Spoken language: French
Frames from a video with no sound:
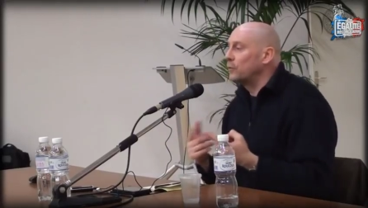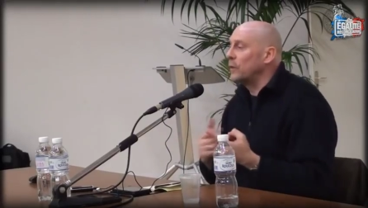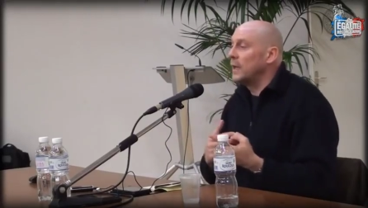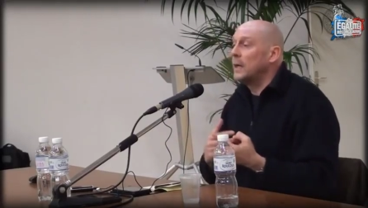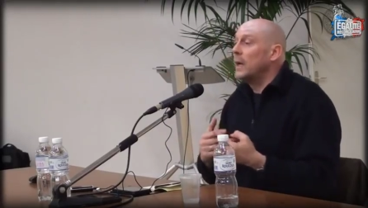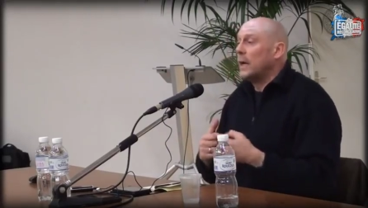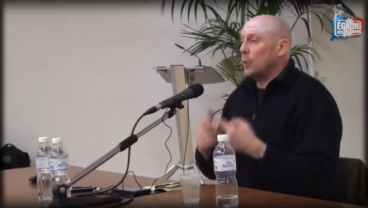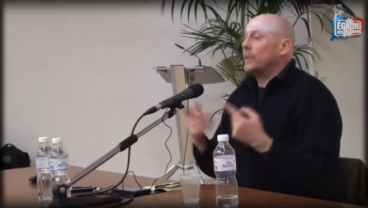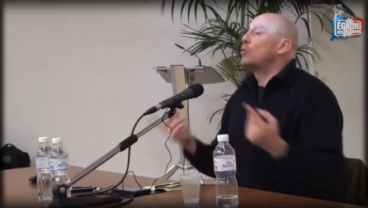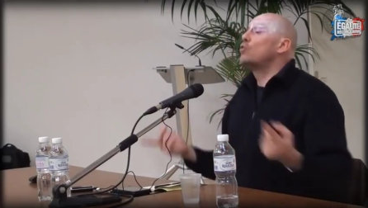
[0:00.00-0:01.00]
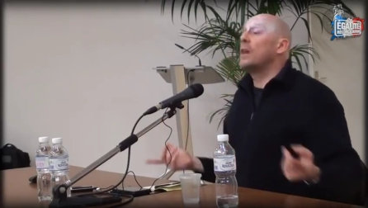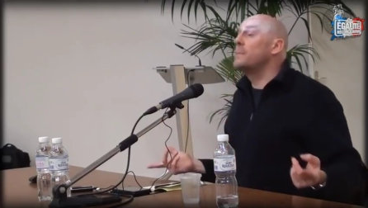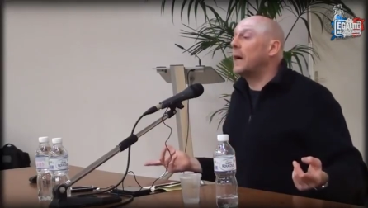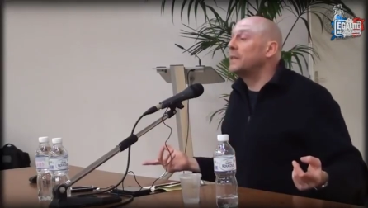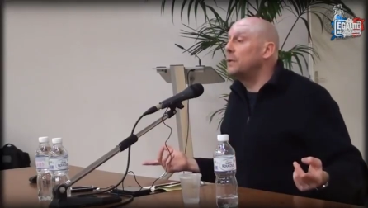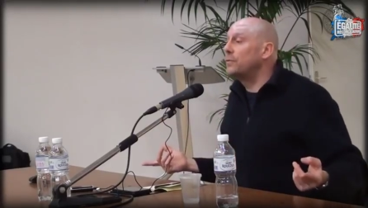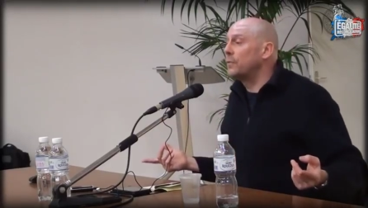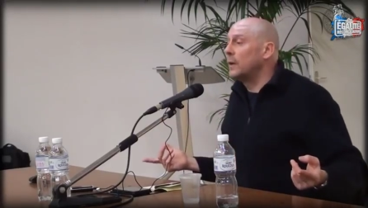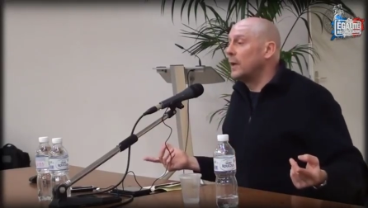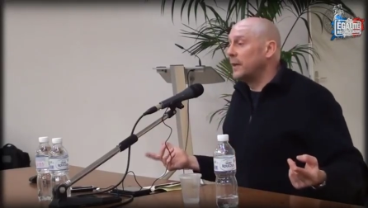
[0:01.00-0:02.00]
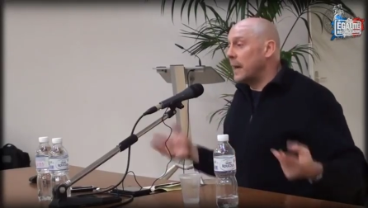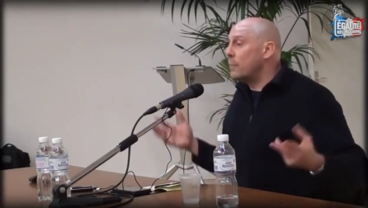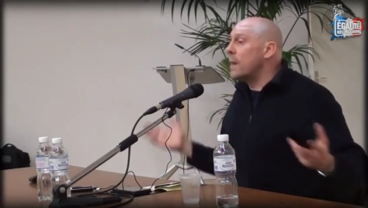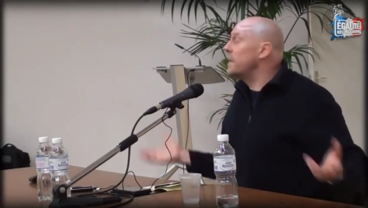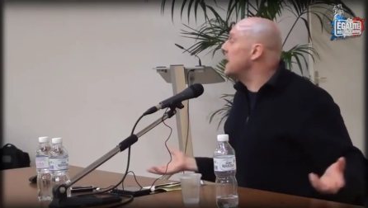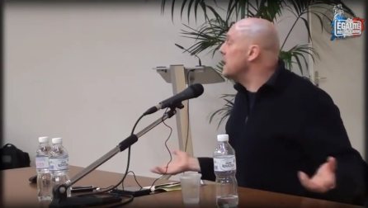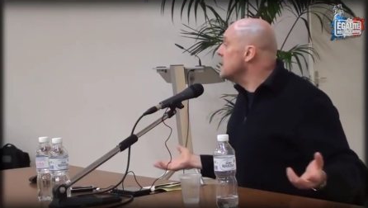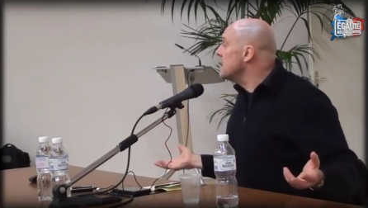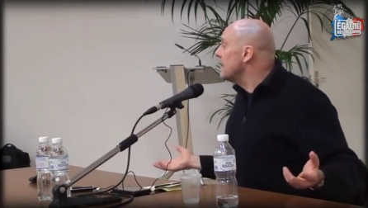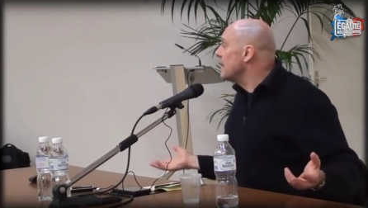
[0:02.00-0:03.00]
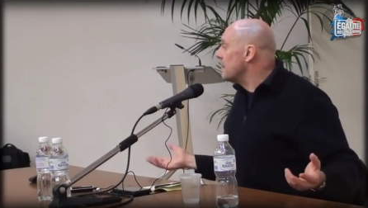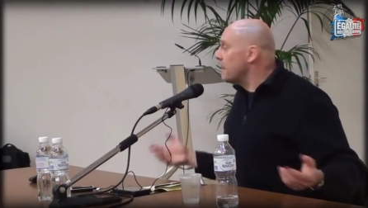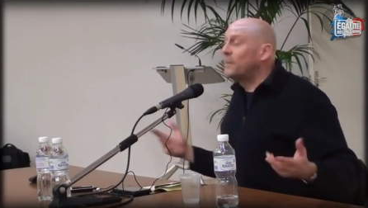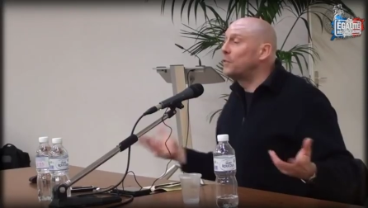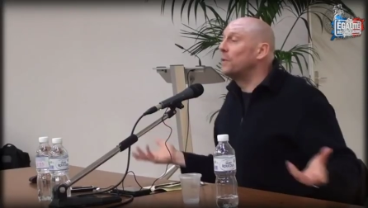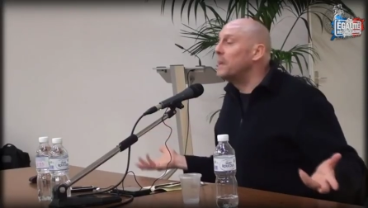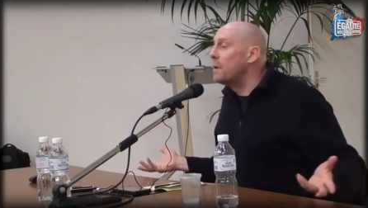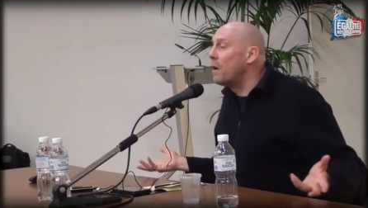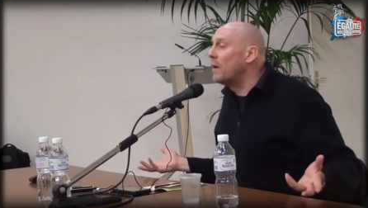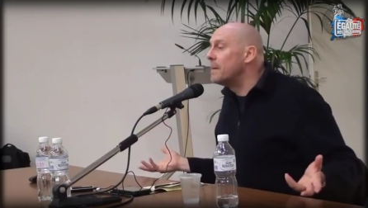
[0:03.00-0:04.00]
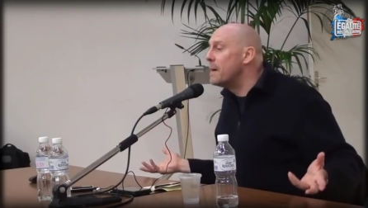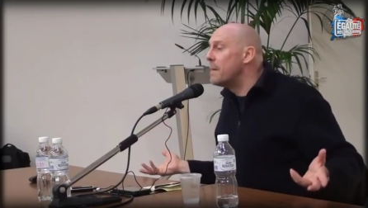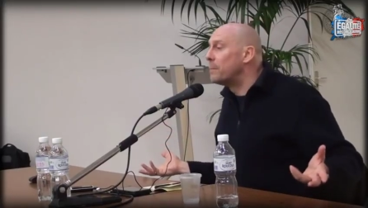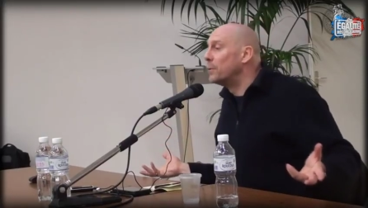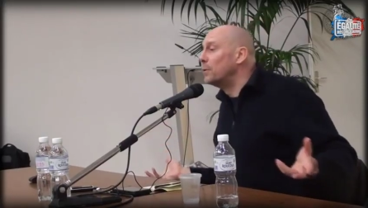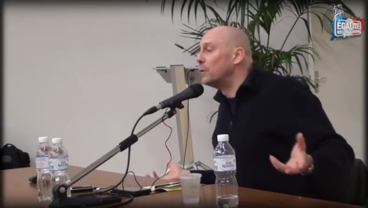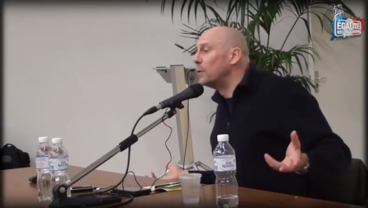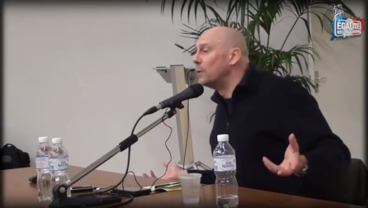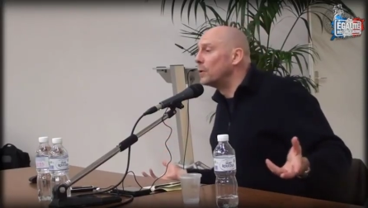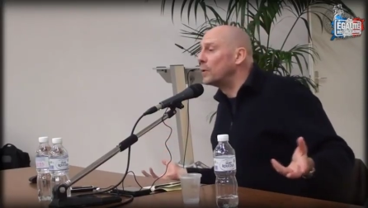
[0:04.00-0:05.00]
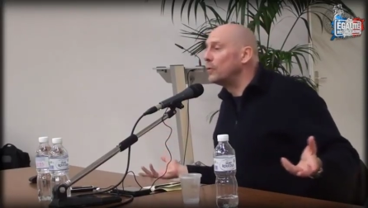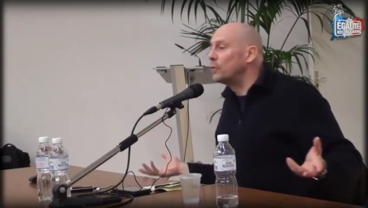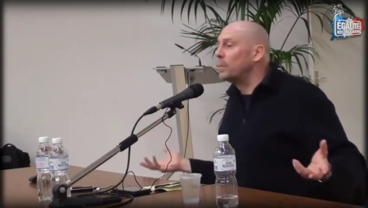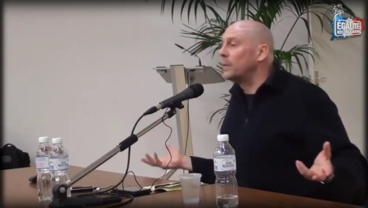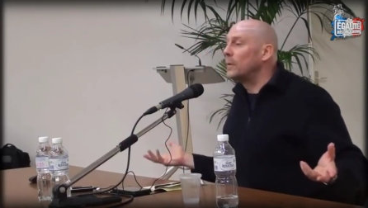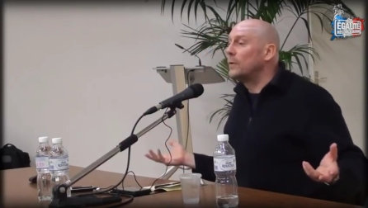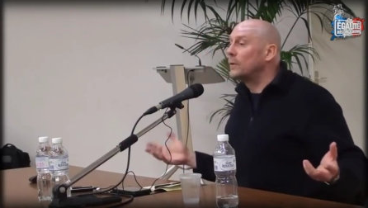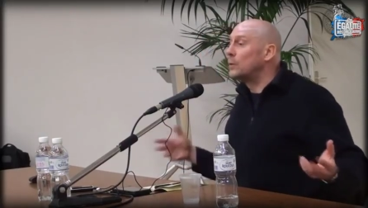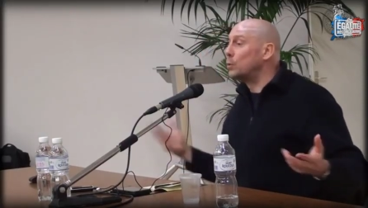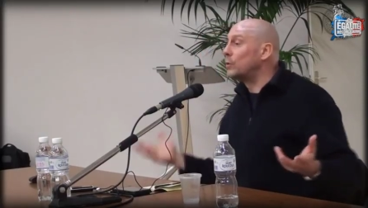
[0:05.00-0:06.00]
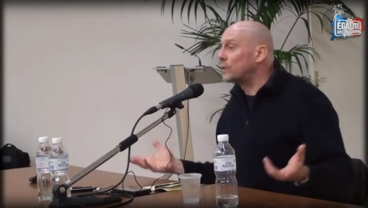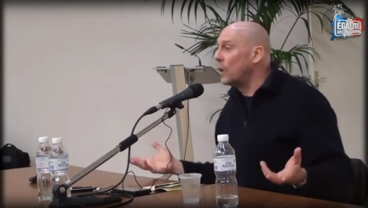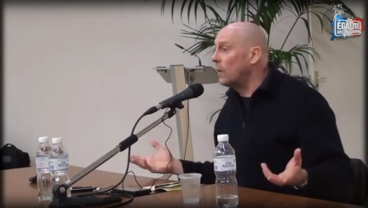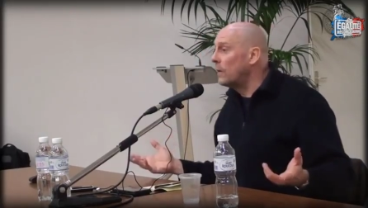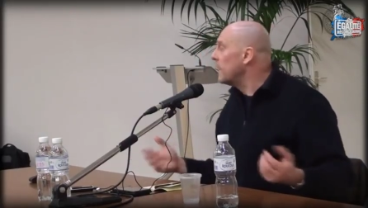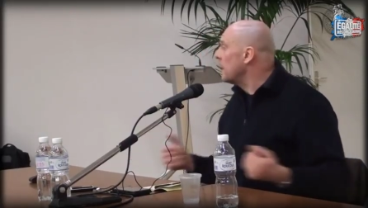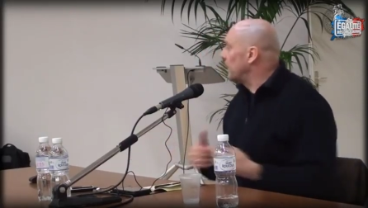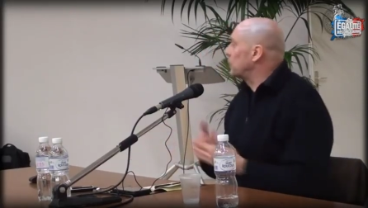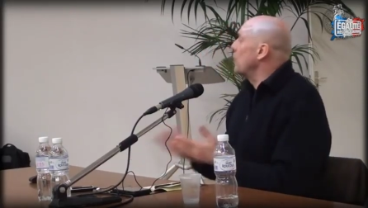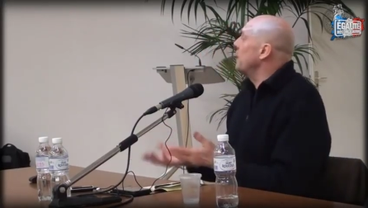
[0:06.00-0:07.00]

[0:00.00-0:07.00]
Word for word: Et, on est toujours admiratif d'un Mohamed Ali, même si on est blanc et même un peu euh, que clan, euh, parce que le mec,